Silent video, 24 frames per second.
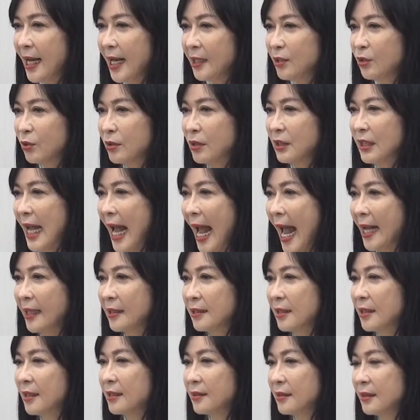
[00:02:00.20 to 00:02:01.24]
A，就是癌
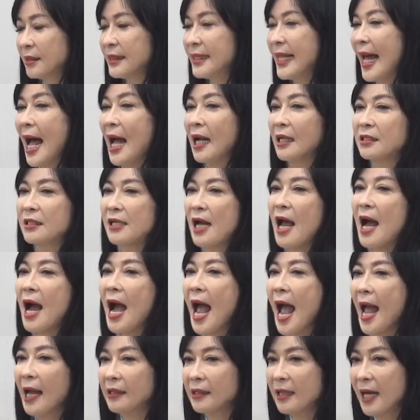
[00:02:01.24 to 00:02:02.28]
症大肠
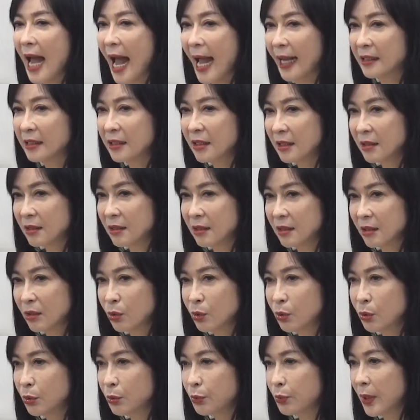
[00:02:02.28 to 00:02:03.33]
癌的癌症指
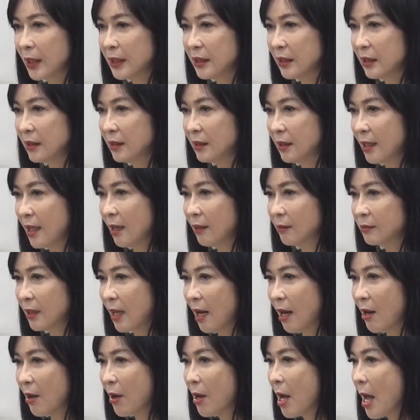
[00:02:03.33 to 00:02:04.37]
数，我已经掉
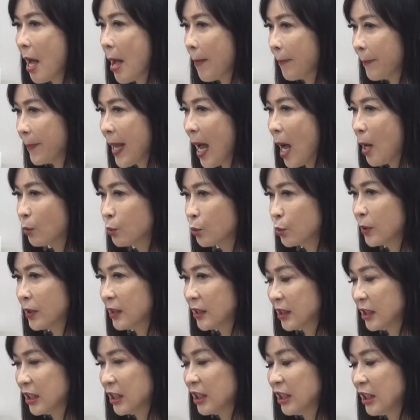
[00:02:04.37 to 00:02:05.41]
到标
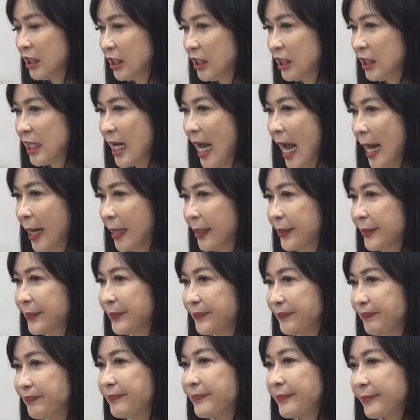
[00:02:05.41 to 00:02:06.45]
准值以下了。
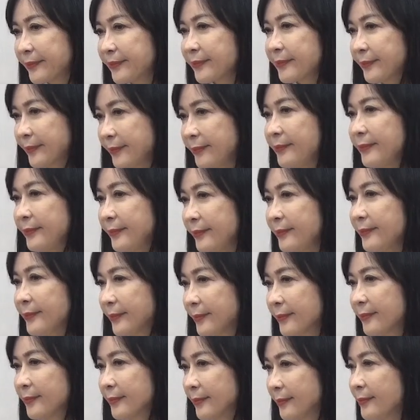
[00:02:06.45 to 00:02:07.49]

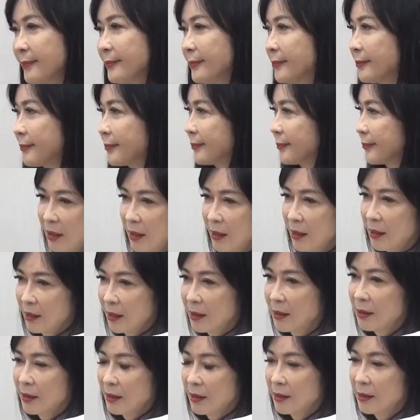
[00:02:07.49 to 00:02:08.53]
嗯，那
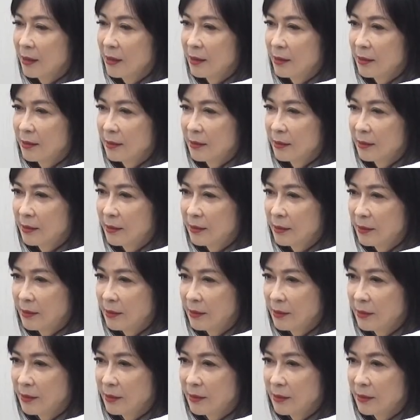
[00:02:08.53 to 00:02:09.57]
姐刚刚说你癌
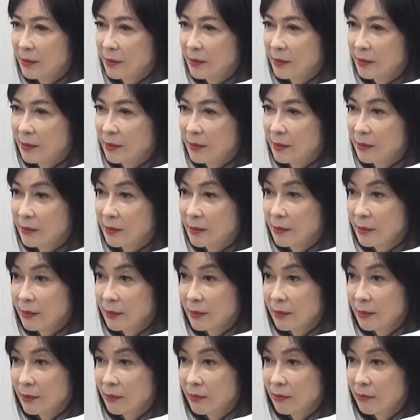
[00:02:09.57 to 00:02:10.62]
指数正常，那个
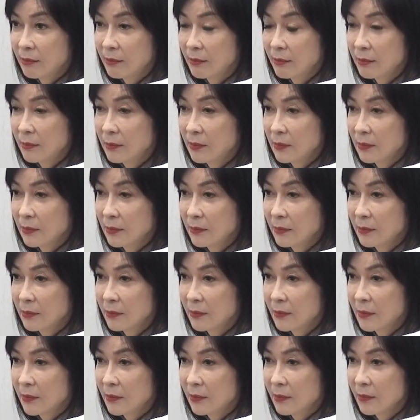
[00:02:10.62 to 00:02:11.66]
是什么几月
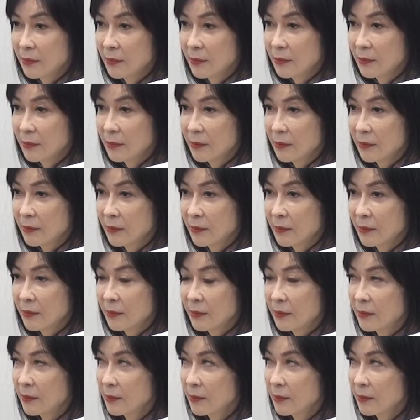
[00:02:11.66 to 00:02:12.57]
份的数字啊？